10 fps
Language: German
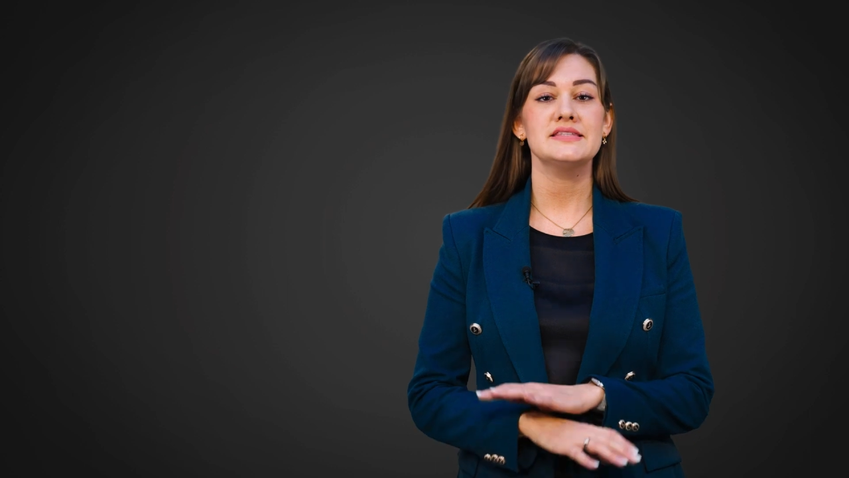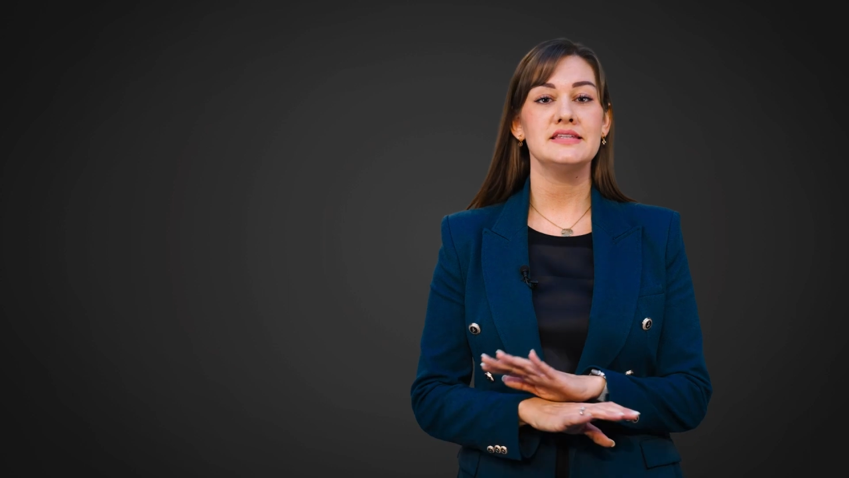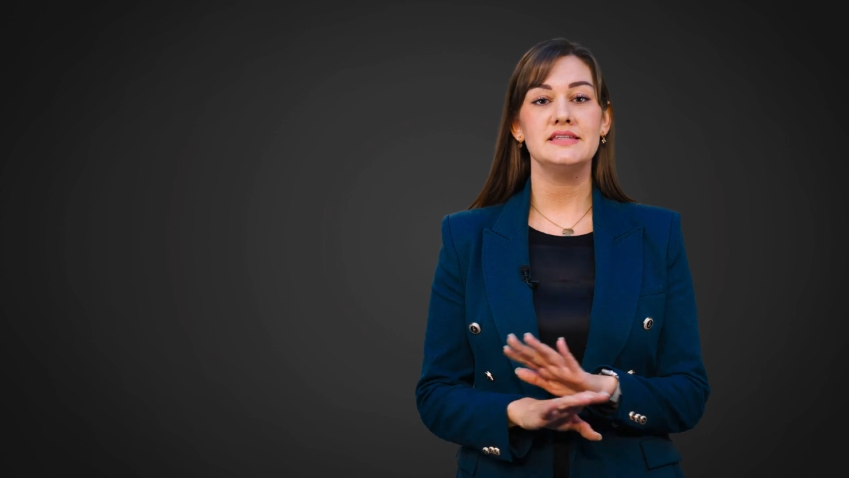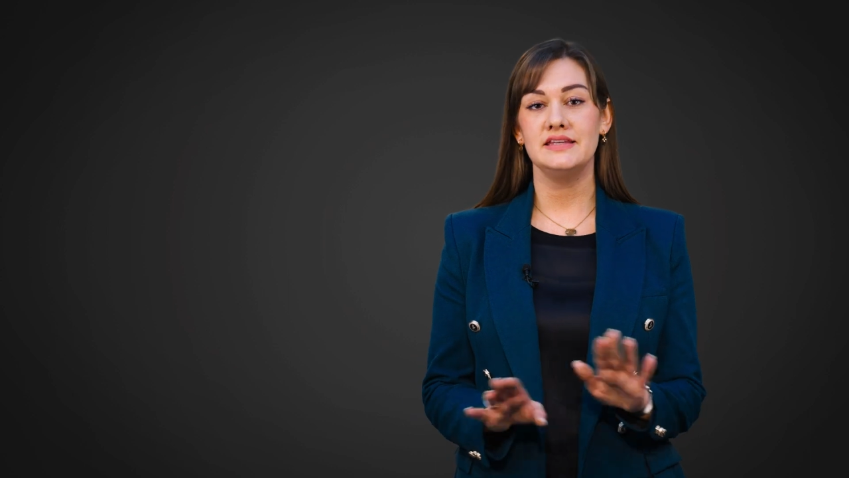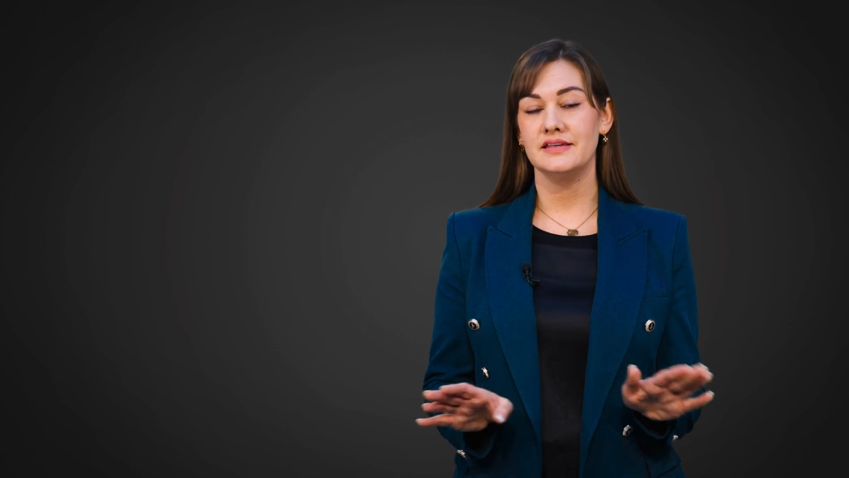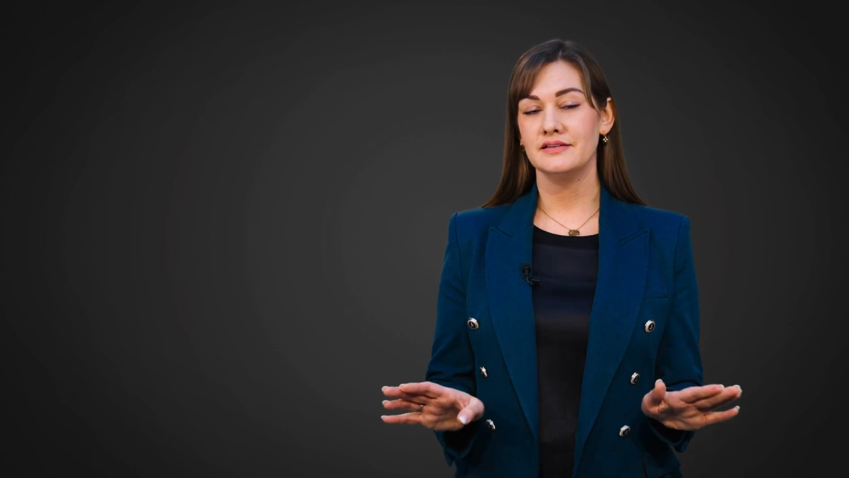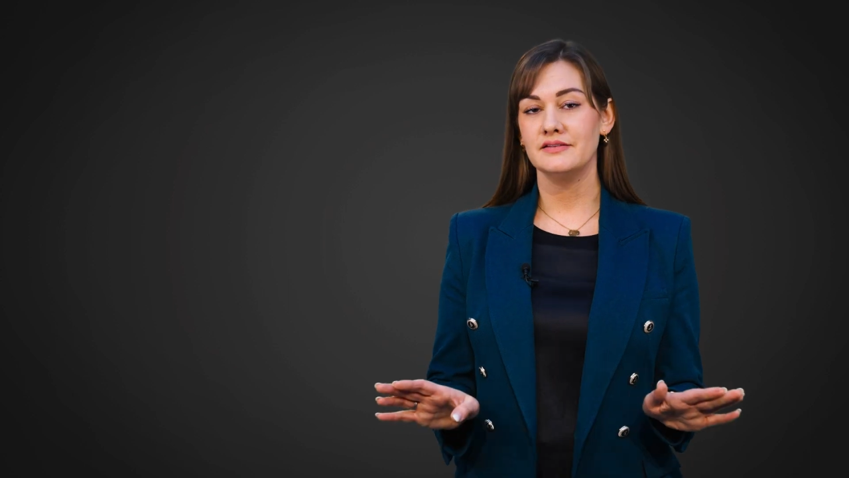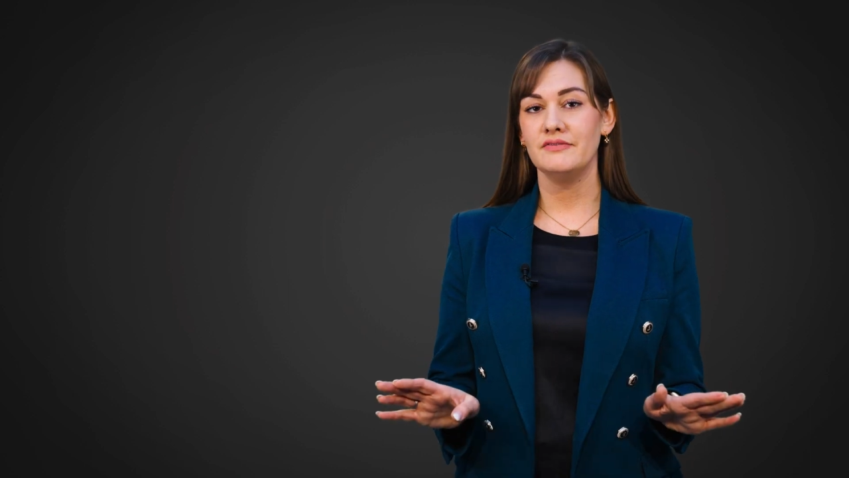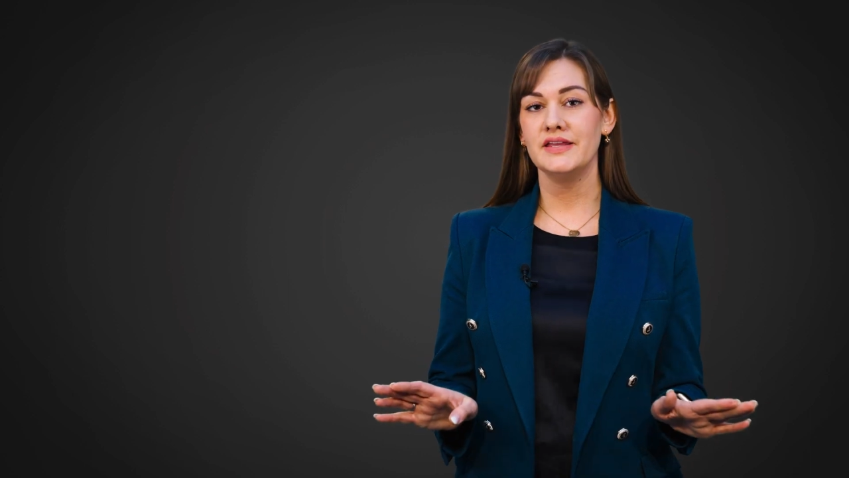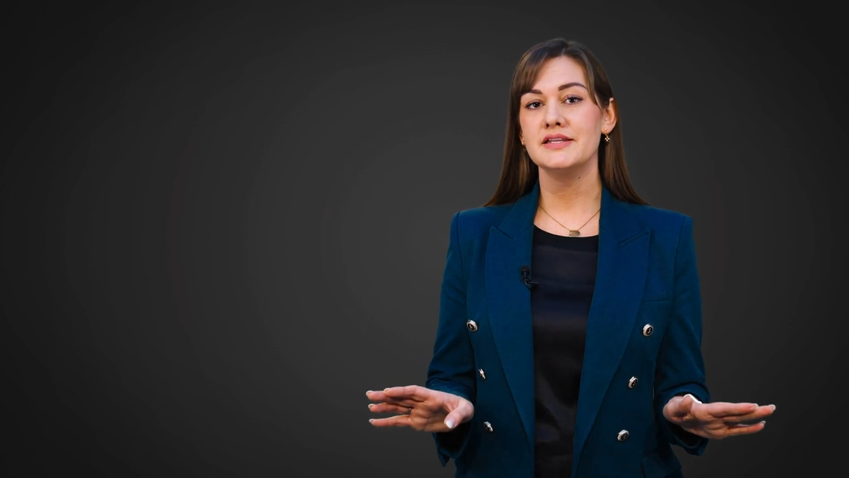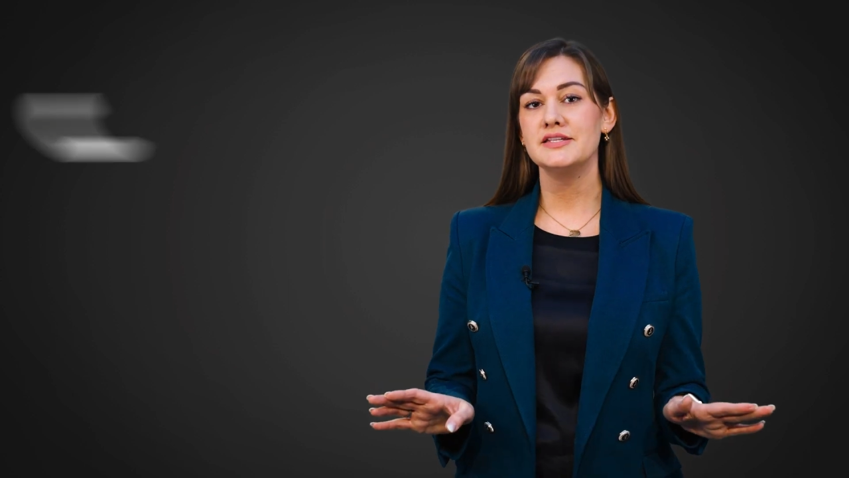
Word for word: Sie nie, weder